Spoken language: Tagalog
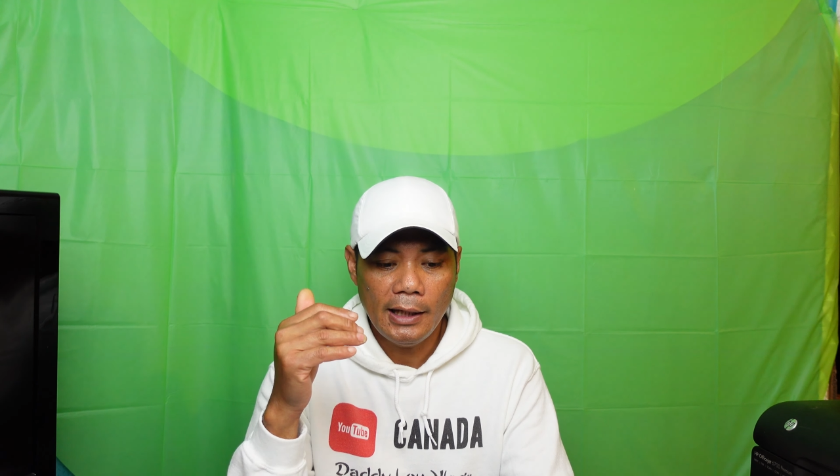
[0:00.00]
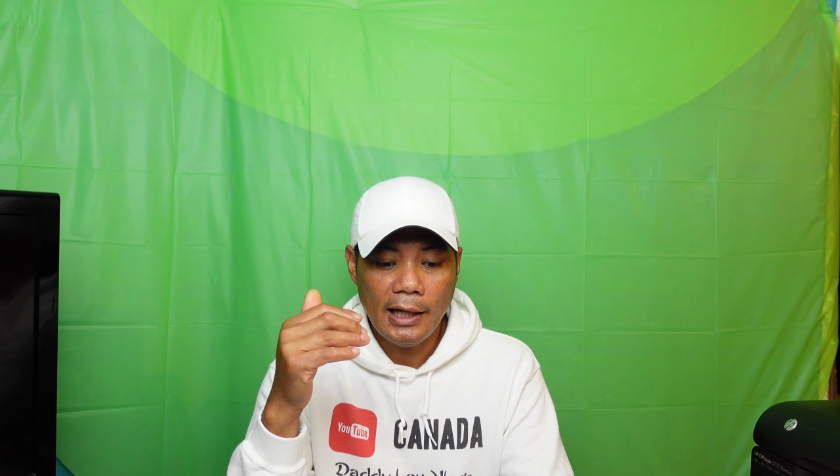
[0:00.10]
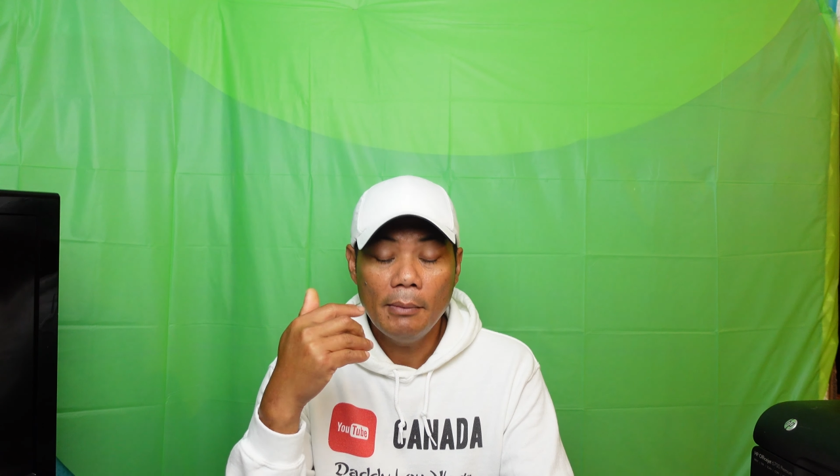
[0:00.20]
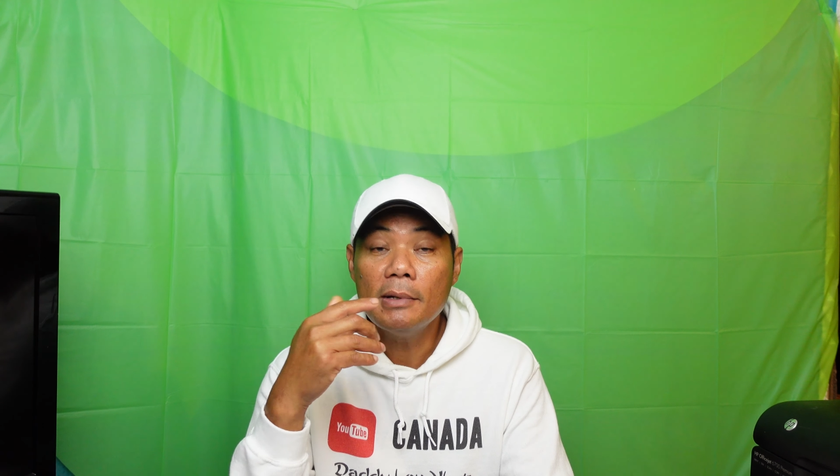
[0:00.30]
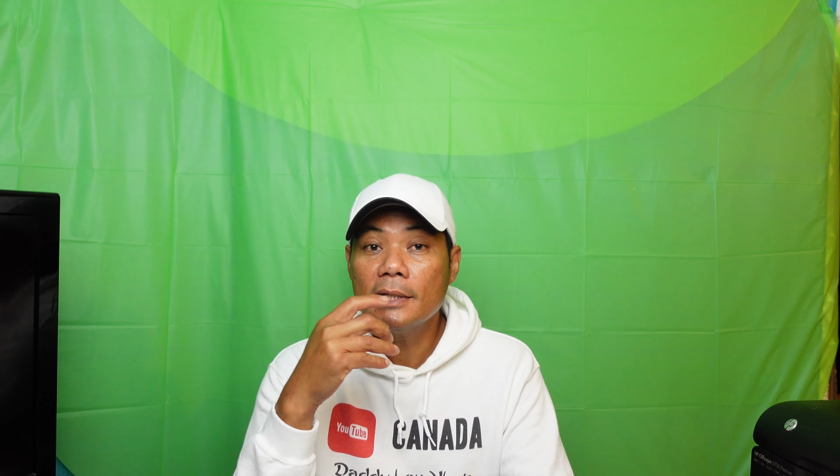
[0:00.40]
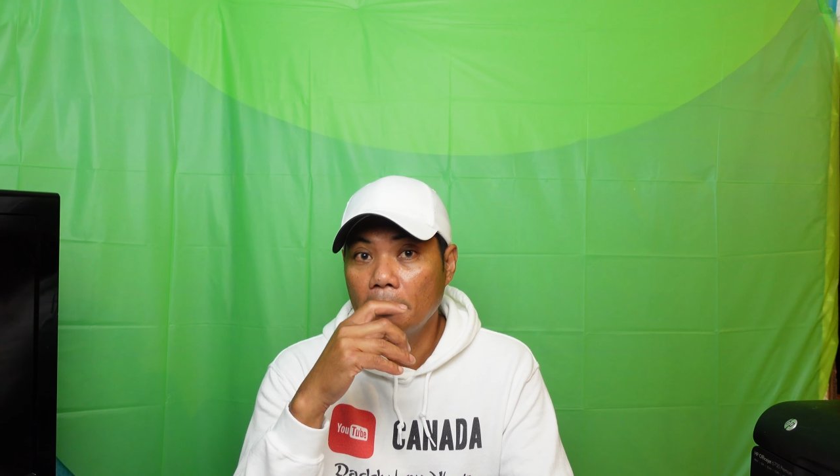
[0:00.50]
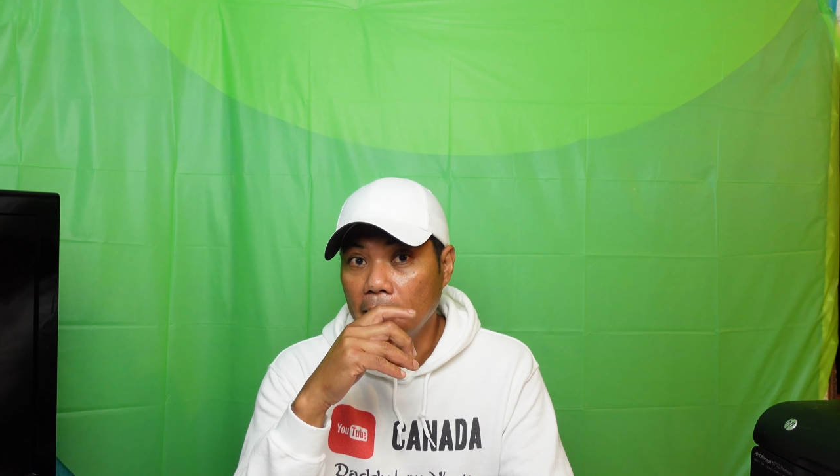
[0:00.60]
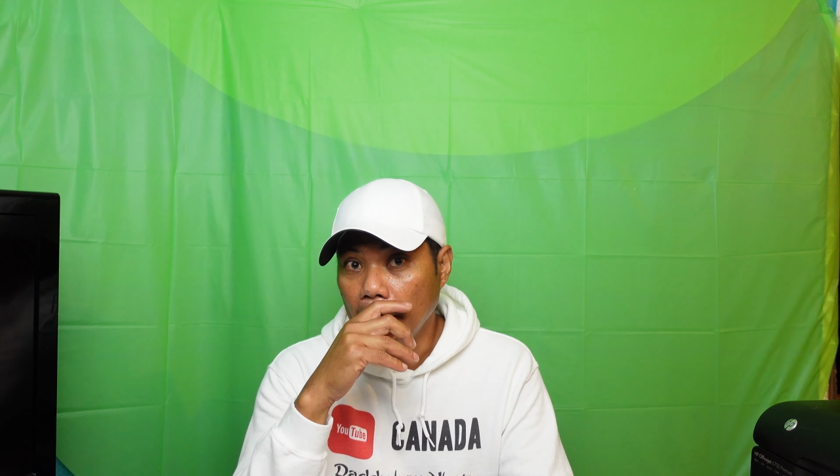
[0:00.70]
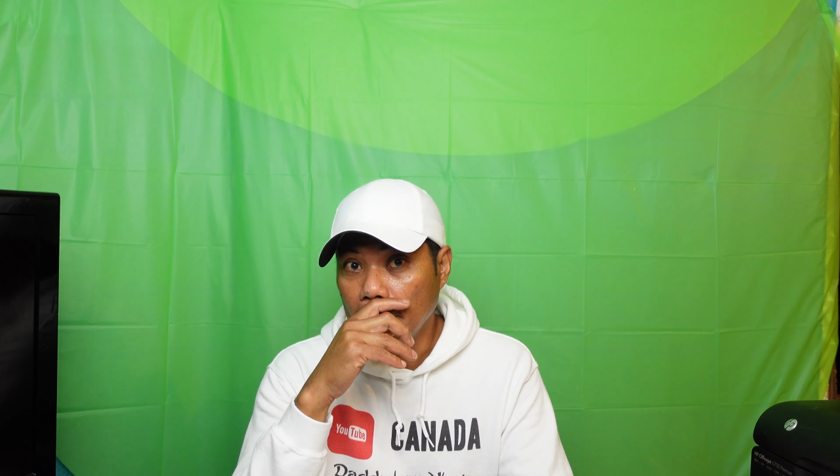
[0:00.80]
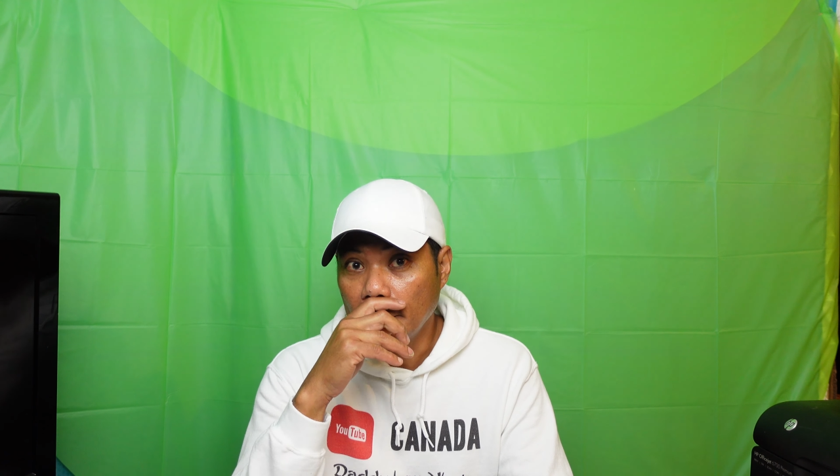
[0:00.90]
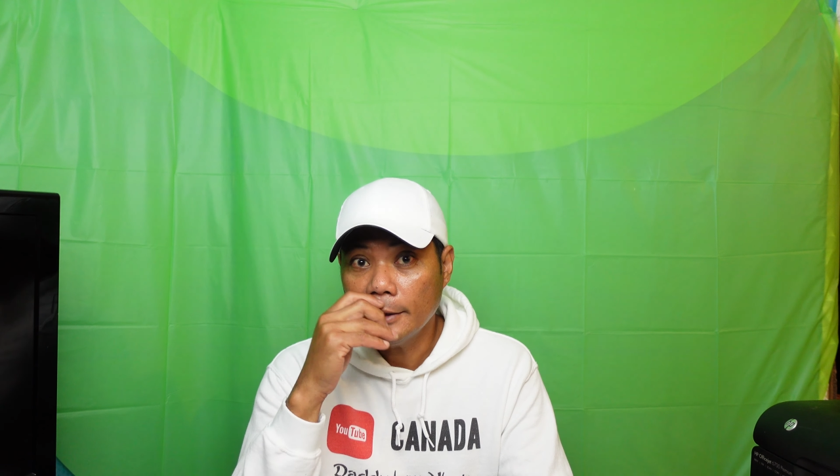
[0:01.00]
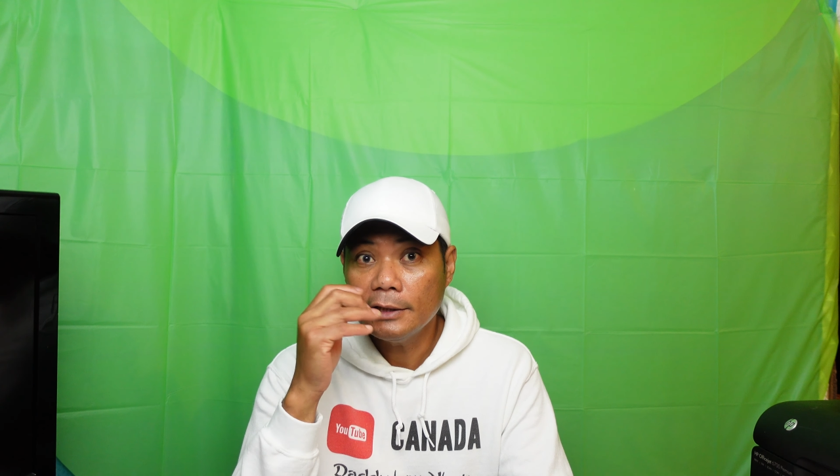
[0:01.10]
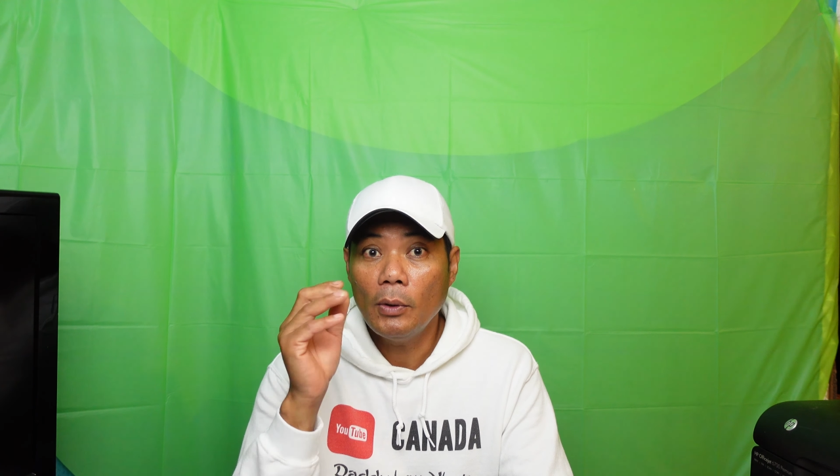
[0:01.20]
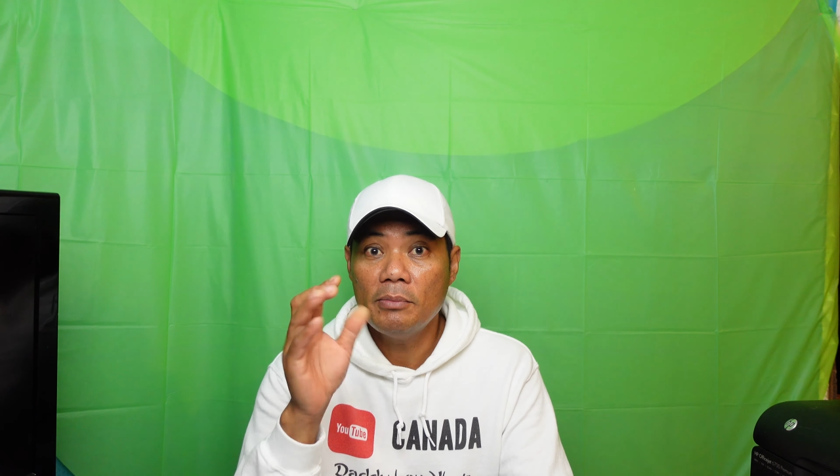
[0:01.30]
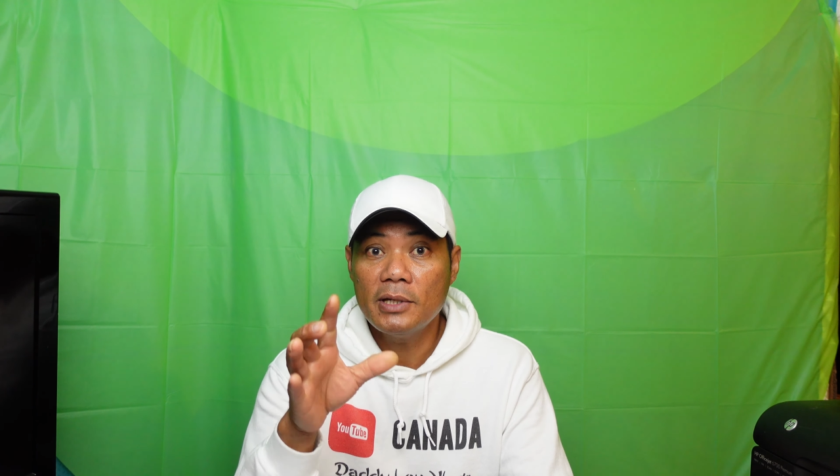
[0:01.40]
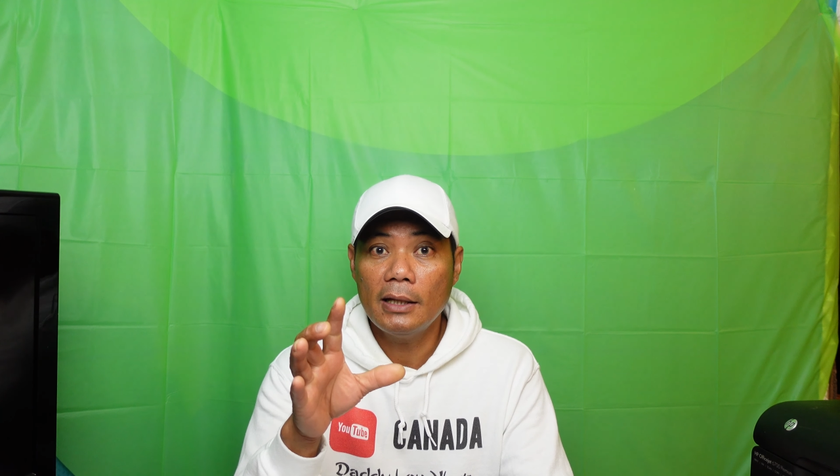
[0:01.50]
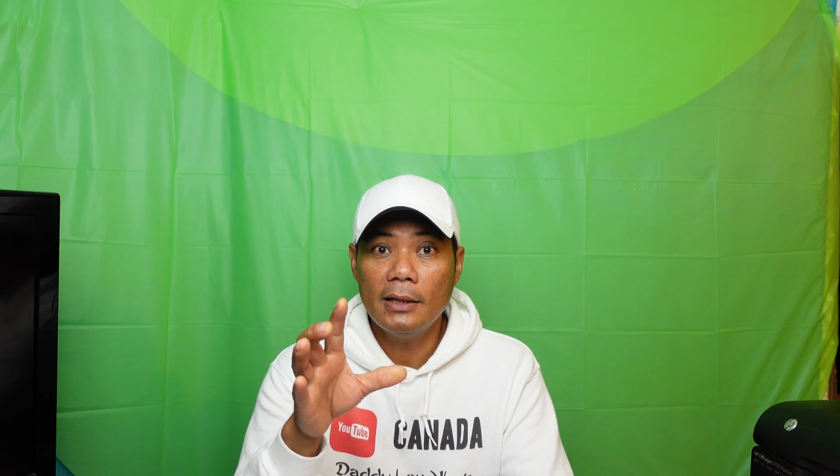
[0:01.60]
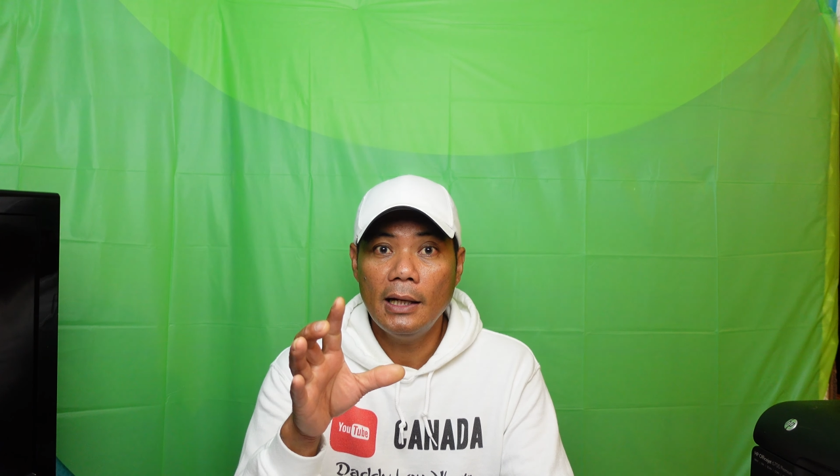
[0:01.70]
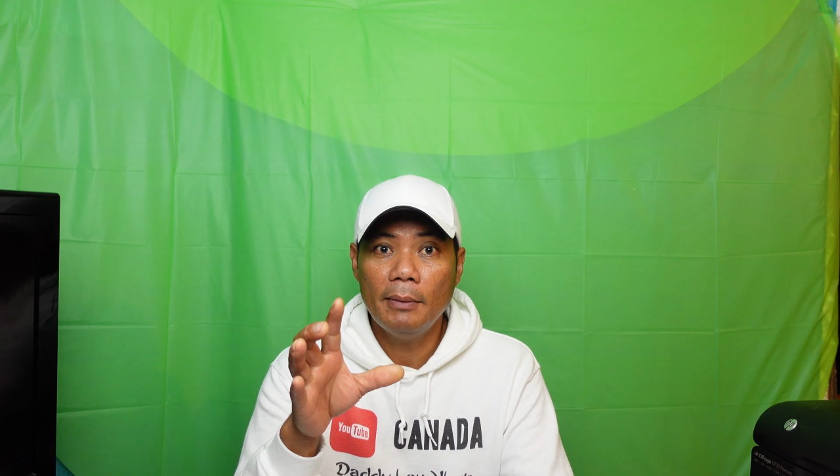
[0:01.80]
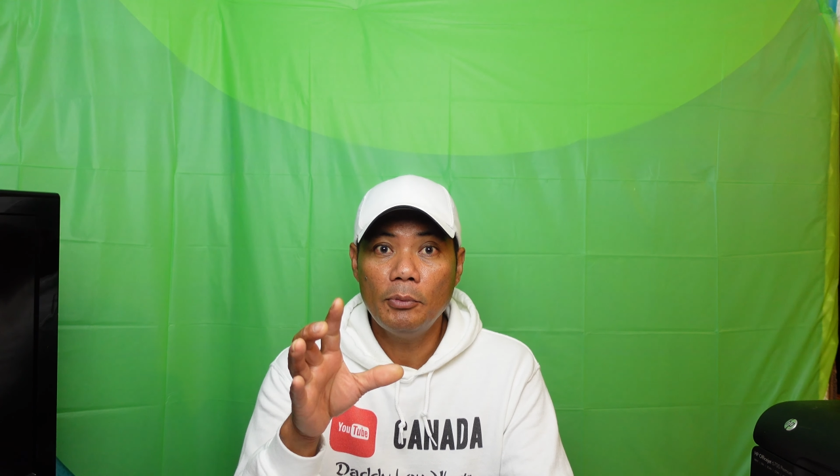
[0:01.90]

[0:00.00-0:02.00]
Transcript: lalabas naman yan uh, sa website nila.